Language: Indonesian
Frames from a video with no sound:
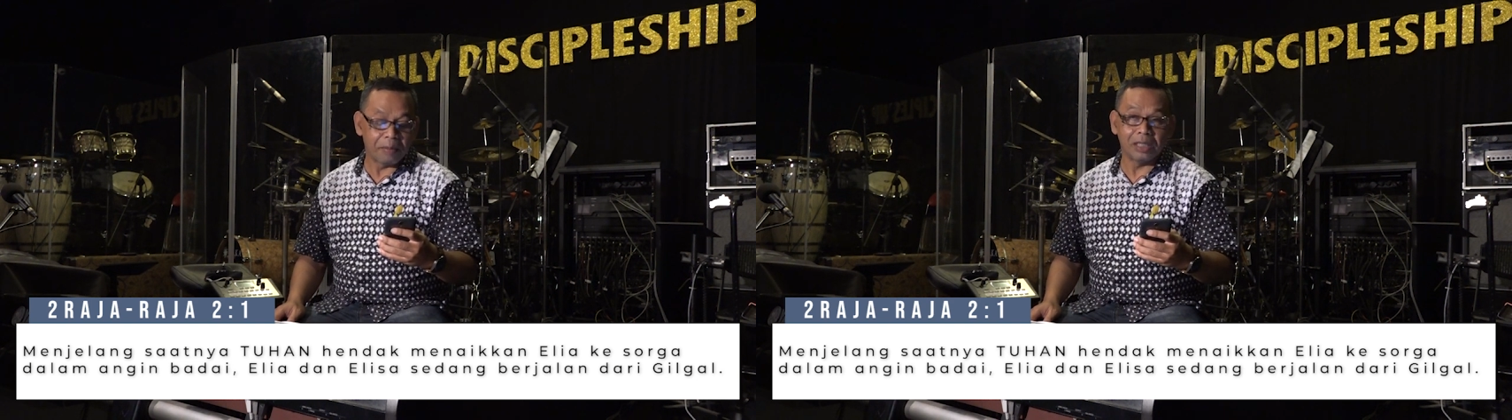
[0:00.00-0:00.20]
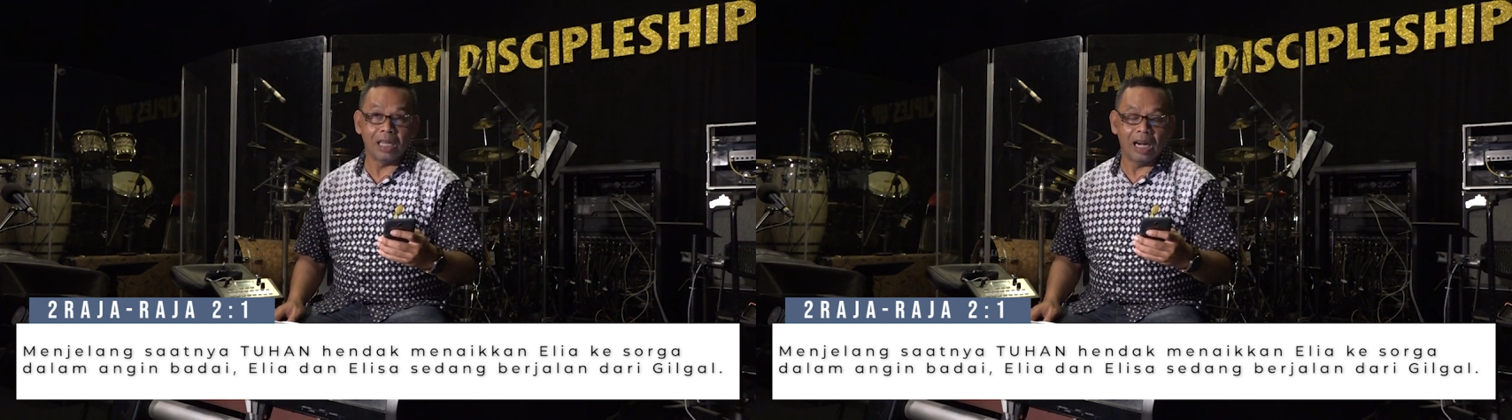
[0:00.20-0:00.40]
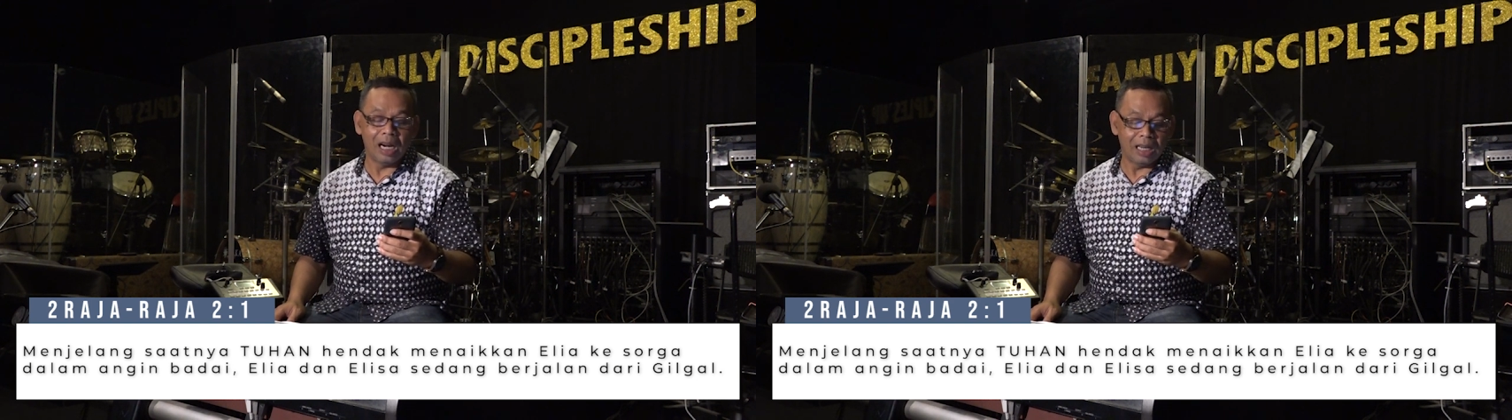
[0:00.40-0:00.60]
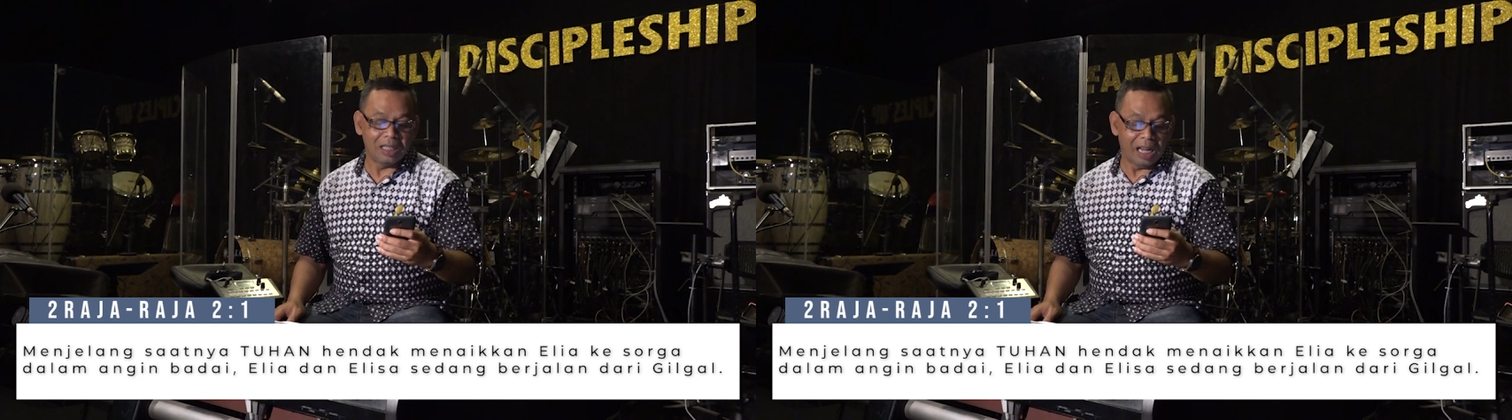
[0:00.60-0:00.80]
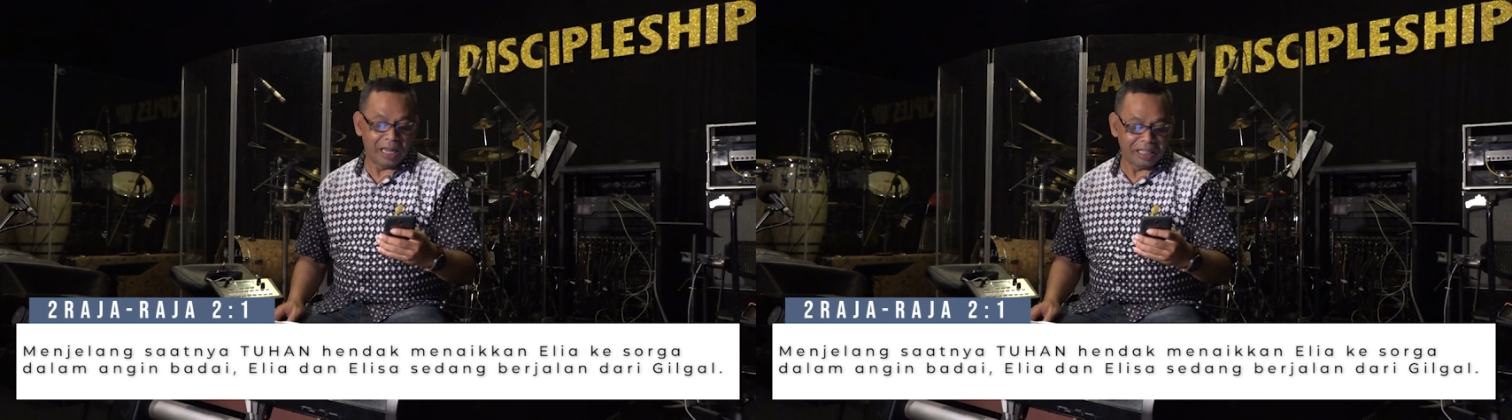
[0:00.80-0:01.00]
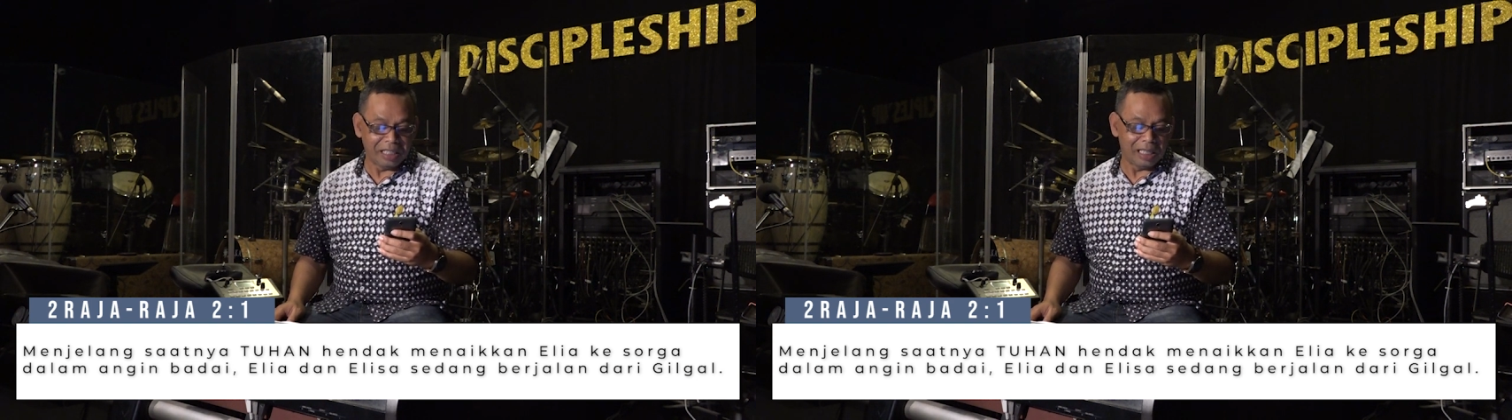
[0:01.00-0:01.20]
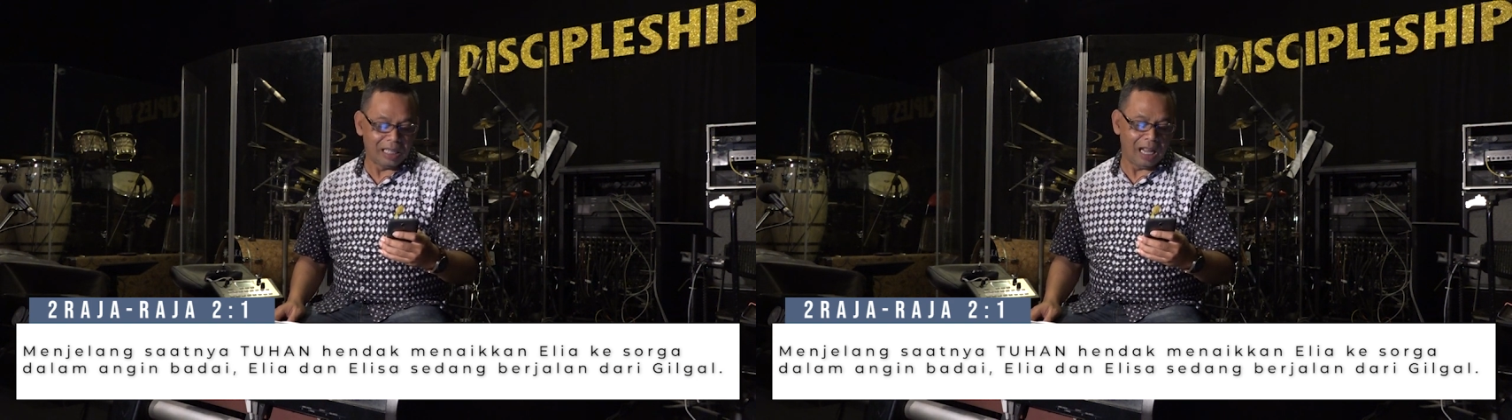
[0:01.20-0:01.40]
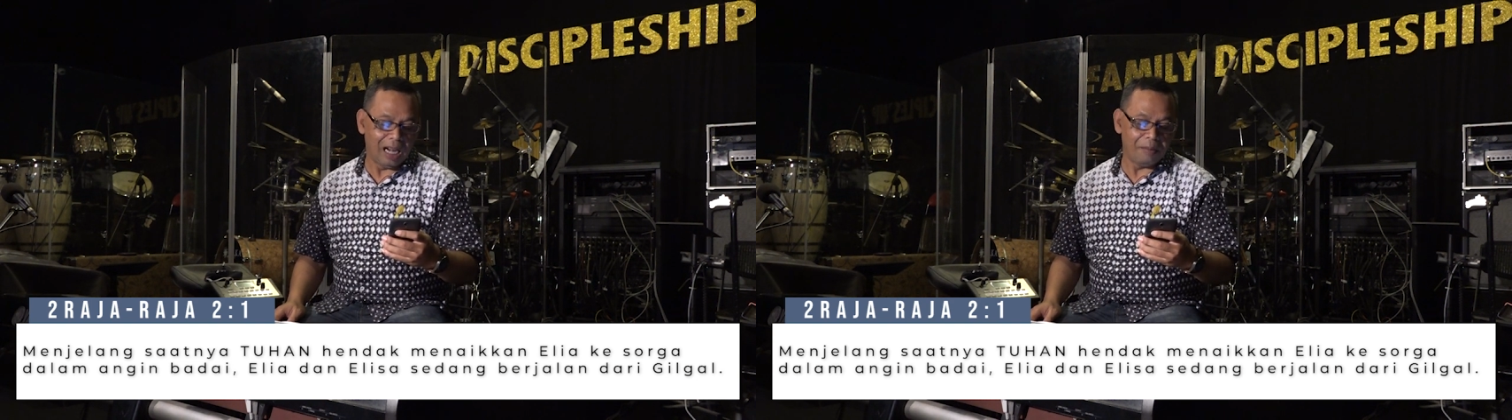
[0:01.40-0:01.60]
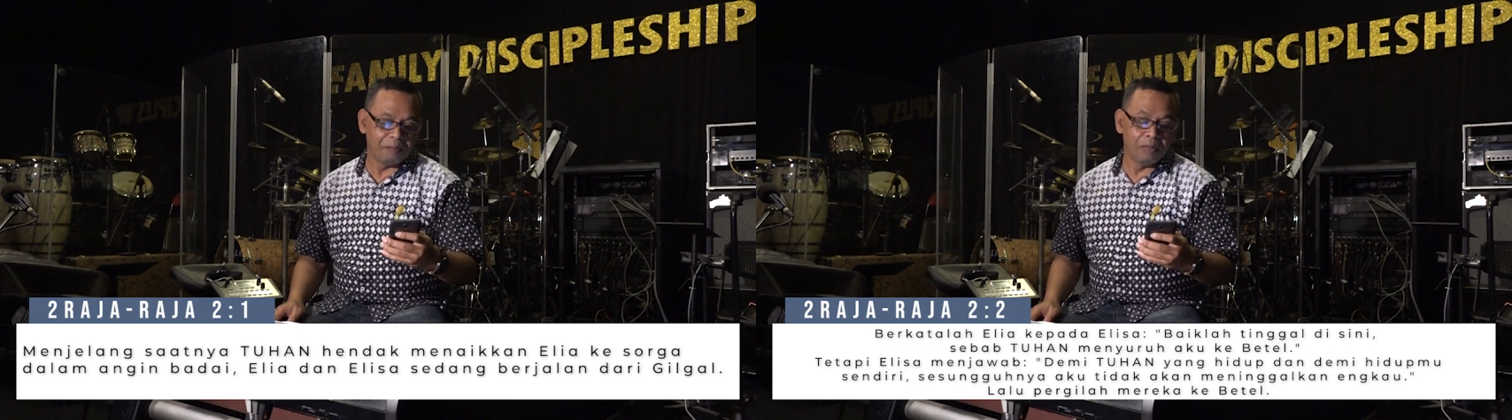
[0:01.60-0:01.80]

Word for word: berjalan dari Gilgal.